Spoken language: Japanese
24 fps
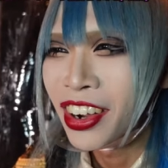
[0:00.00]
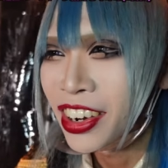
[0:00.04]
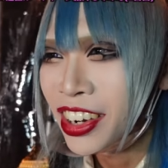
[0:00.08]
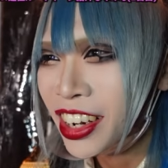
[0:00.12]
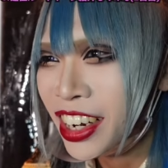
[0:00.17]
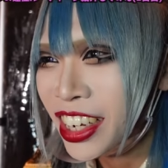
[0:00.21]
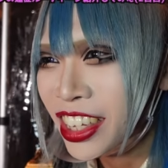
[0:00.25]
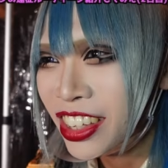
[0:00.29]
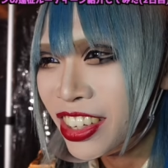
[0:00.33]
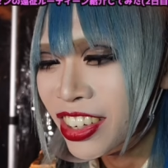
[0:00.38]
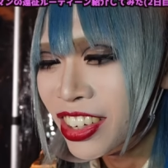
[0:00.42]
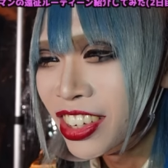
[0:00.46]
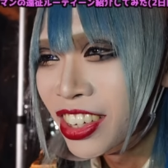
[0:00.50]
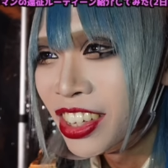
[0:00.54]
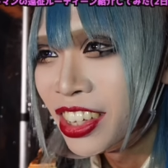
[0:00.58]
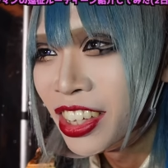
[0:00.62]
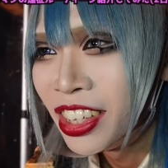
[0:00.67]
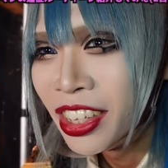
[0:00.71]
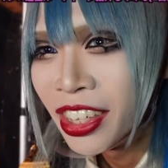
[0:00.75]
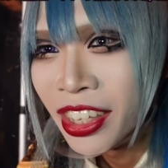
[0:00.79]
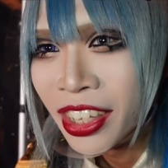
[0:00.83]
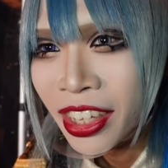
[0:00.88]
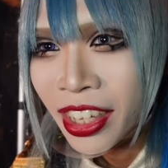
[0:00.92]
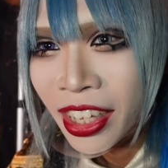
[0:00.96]
ありがとう
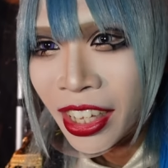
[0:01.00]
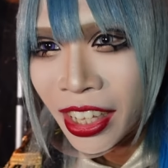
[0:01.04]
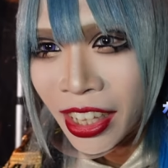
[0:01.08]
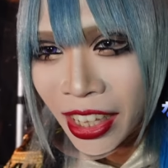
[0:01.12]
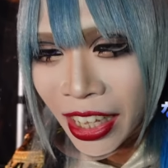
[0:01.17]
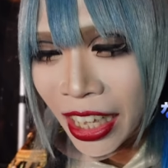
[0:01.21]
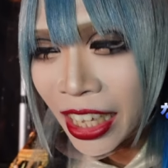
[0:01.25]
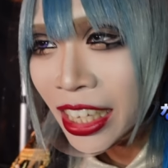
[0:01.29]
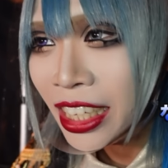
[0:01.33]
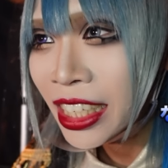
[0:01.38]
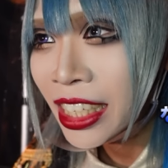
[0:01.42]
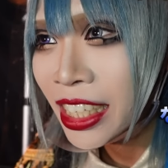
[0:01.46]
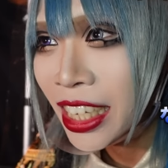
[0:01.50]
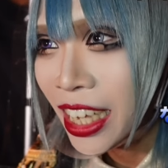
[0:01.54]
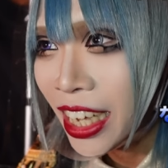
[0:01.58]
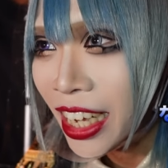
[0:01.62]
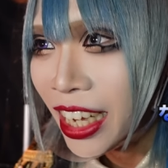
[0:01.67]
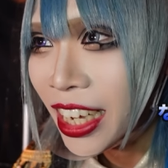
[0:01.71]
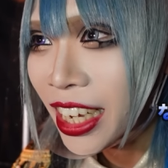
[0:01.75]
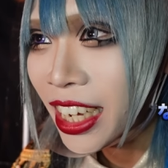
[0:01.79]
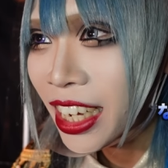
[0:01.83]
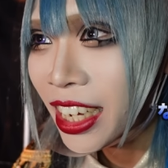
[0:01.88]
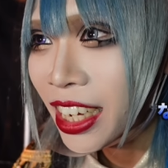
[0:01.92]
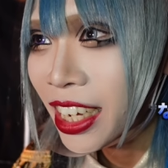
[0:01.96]
何
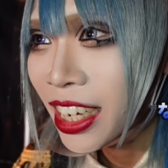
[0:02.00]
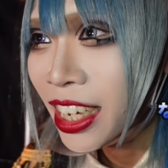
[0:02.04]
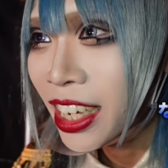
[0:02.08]
歳7